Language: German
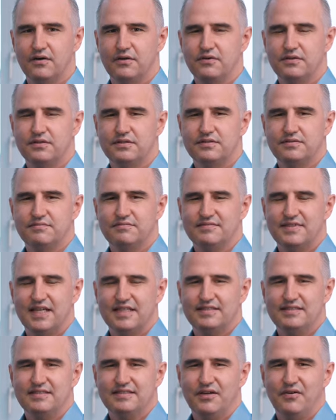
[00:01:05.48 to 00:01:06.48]
Und
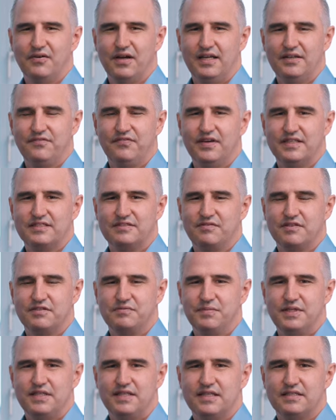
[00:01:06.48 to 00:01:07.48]
das ist auch etwas, was
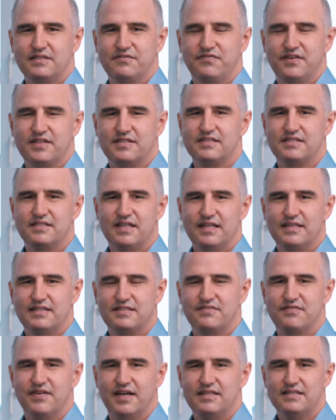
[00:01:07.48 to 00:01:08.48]
mich jetzt fast seit
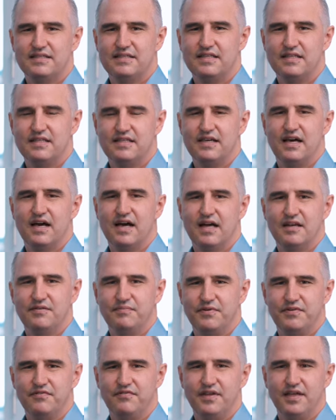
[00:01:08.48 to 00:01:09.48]
20
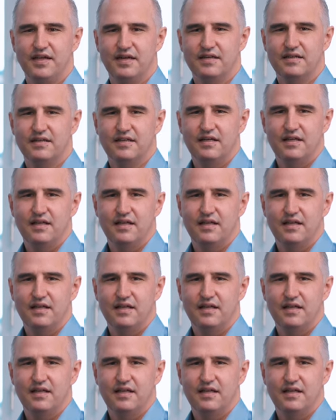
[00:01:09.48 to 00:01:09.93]
Jahren bewegt.